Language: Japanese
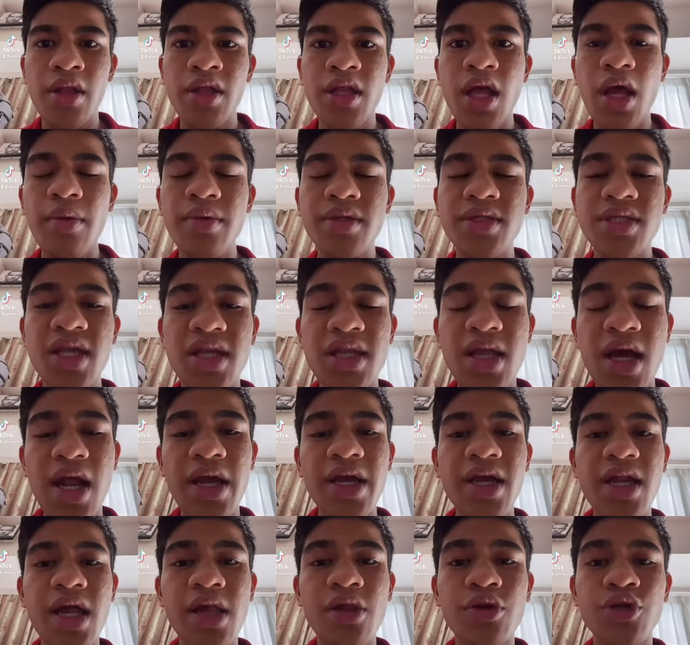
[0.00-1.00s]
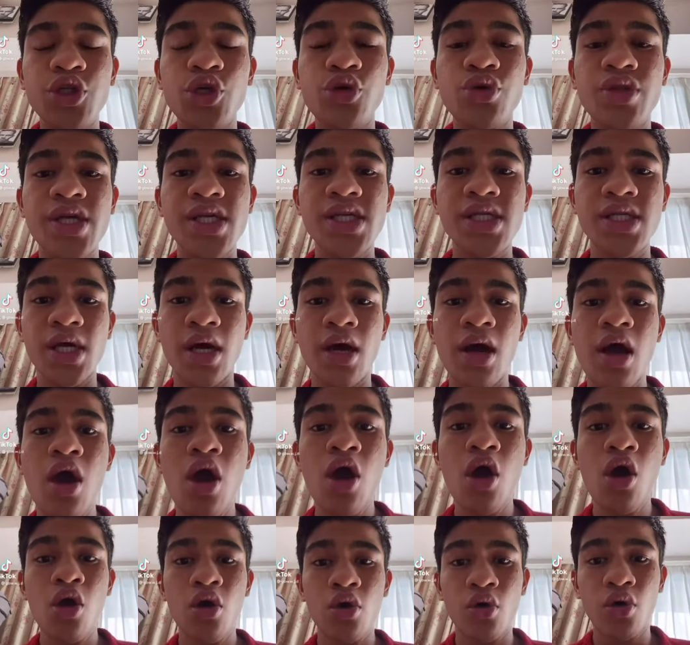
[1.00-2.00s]
を見つけたら平野翔でした。
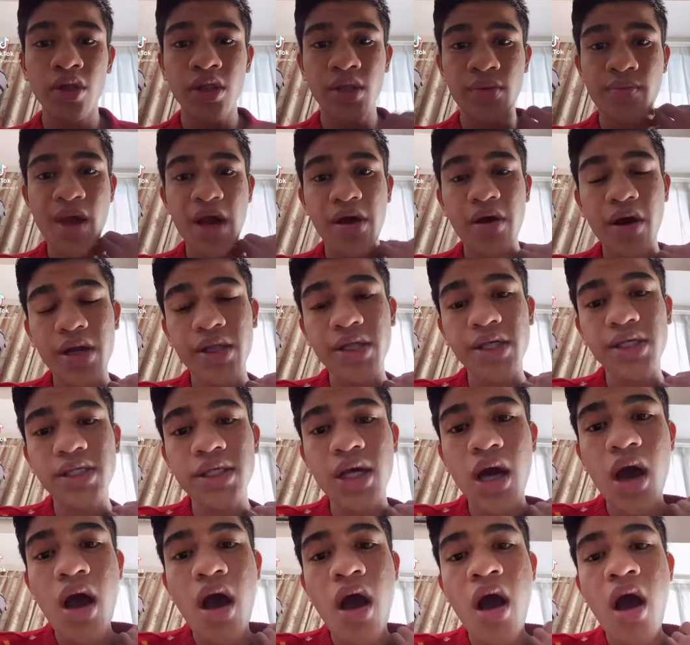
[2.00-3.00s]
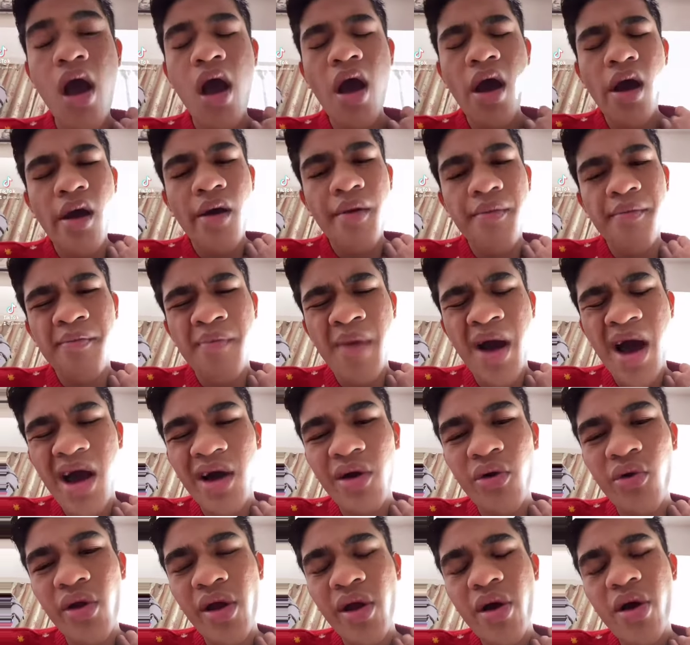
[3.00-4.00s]
これって脈ありですかまあ
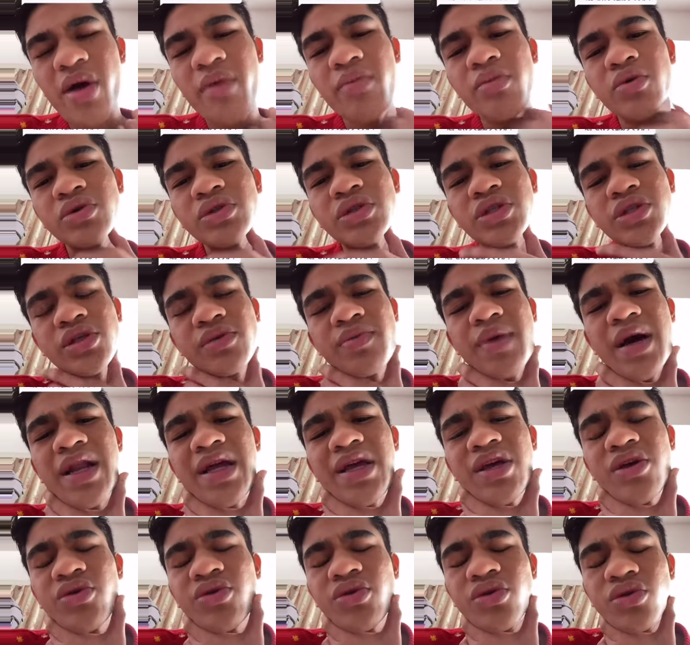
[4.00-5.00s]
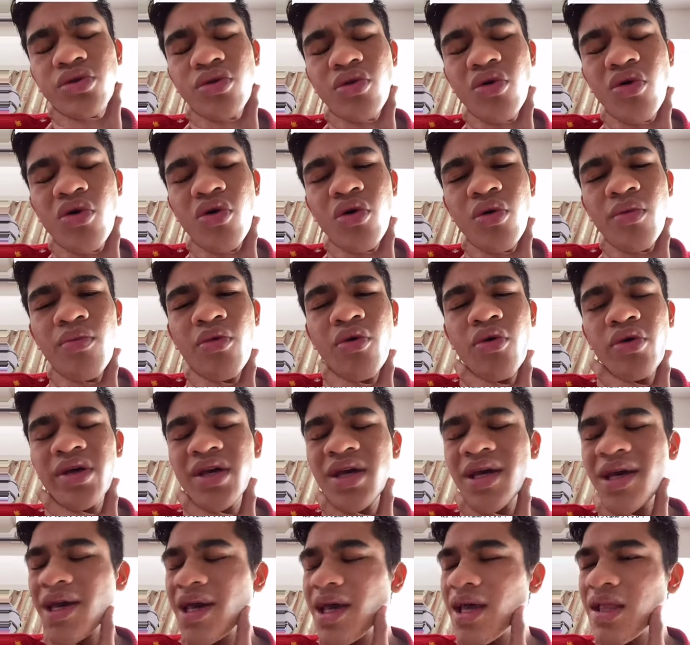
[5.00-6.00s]
これはもうズバリ言うと、もう一
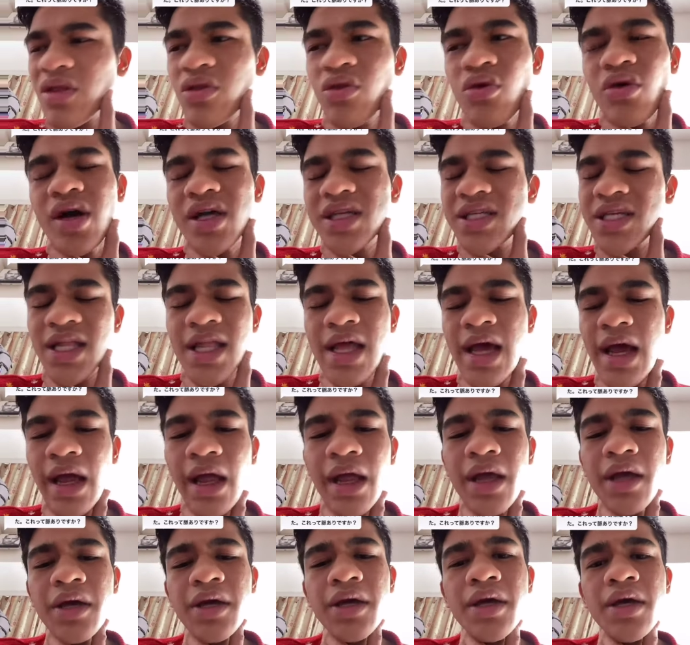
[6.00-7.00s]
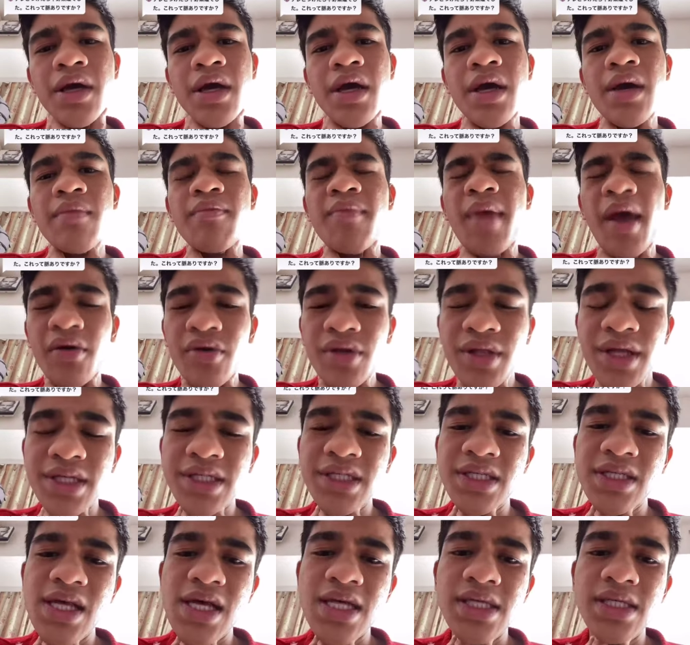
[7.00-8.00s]
見とかじゃない。脈なし
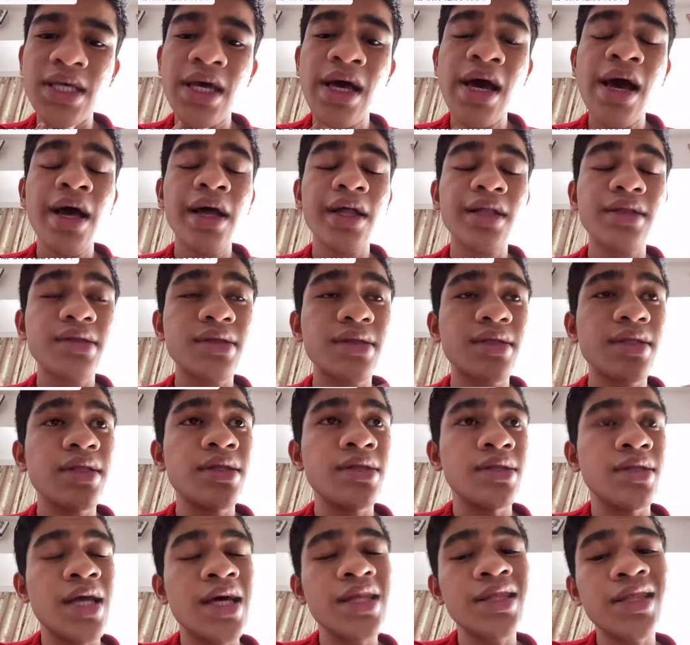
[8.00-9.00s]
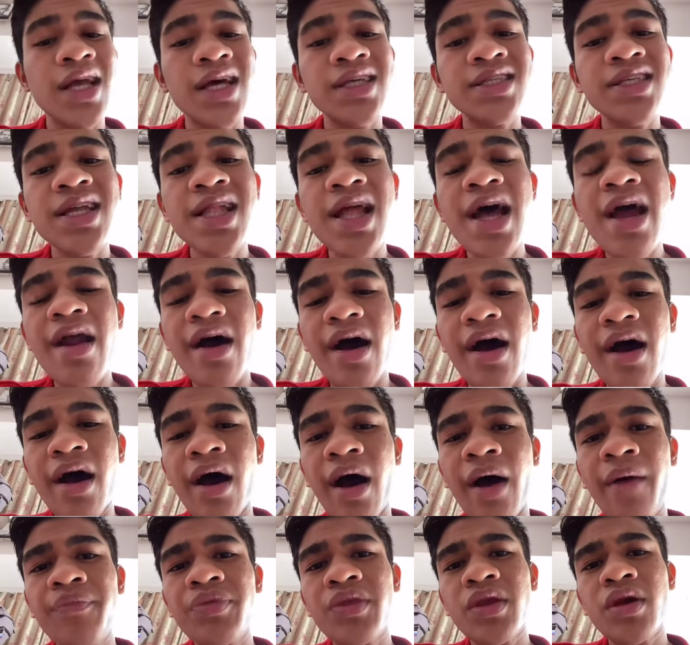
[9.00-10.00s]
です。な、なぜなら、
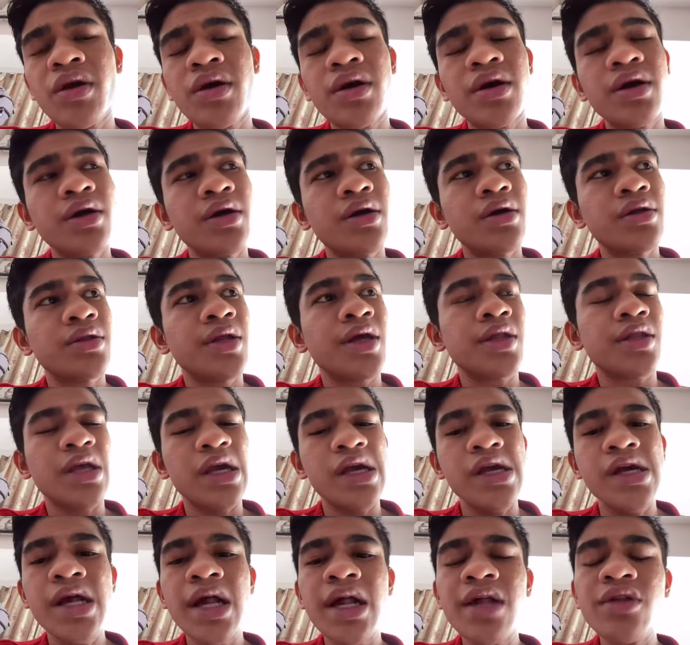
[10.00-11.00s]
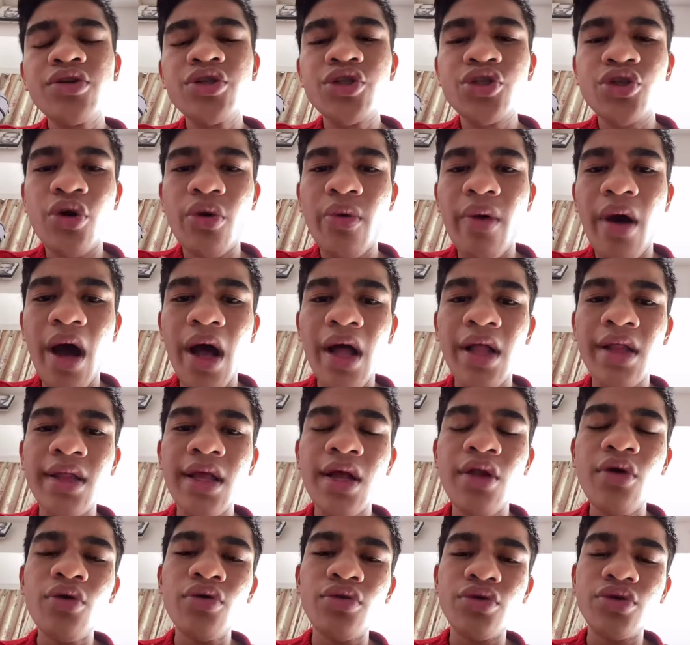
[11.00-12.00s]
だって平野翔はあんたの
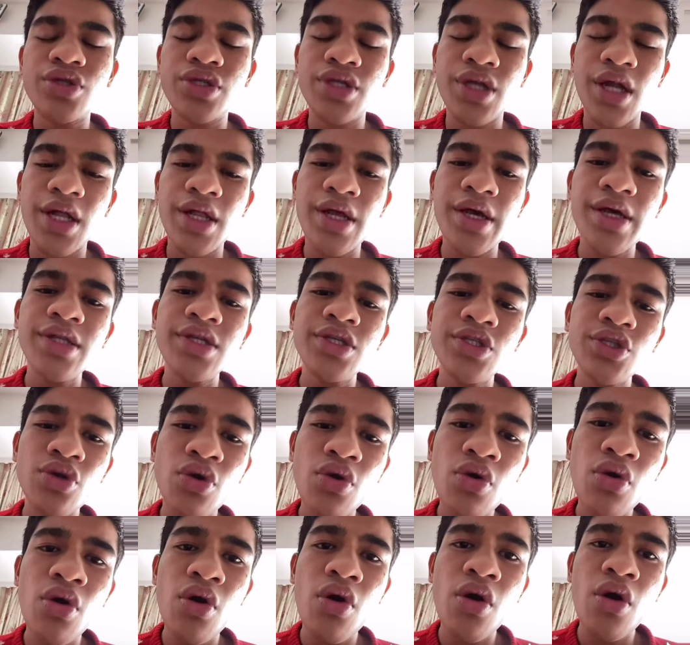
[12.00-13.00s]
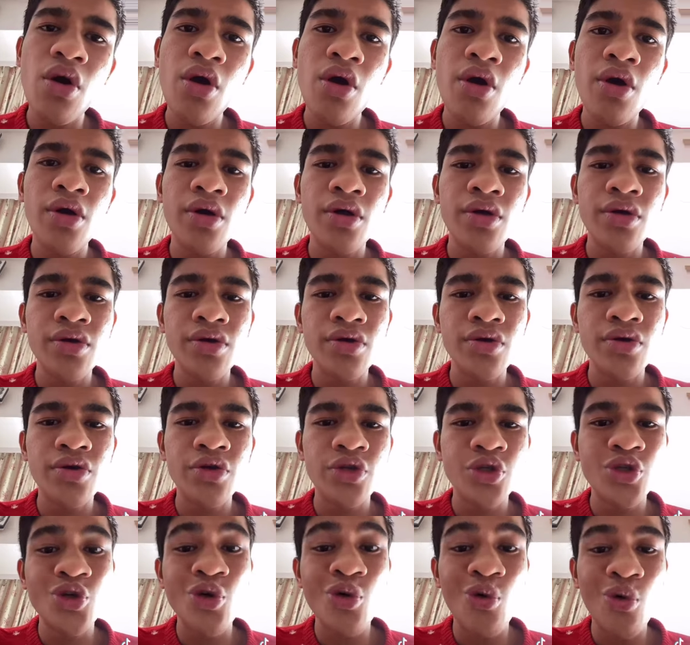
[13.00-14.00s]
こと知らないでしょ
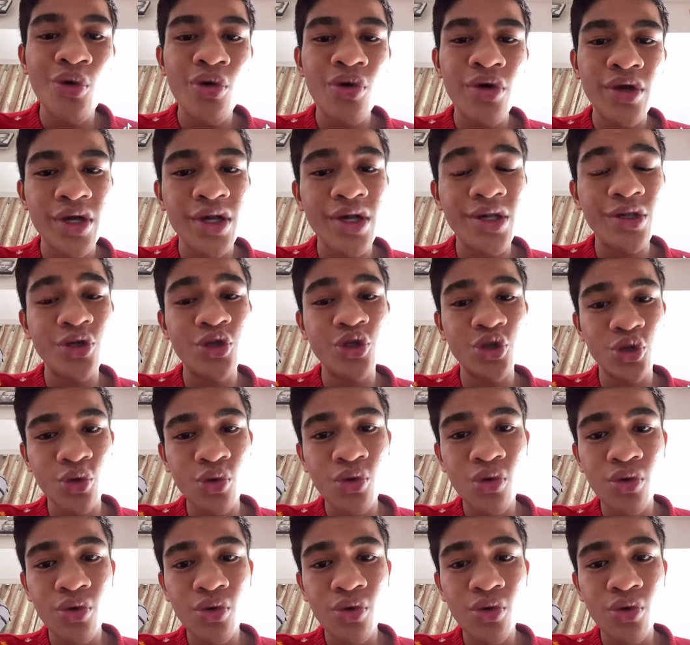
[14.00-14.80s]
翔平野翔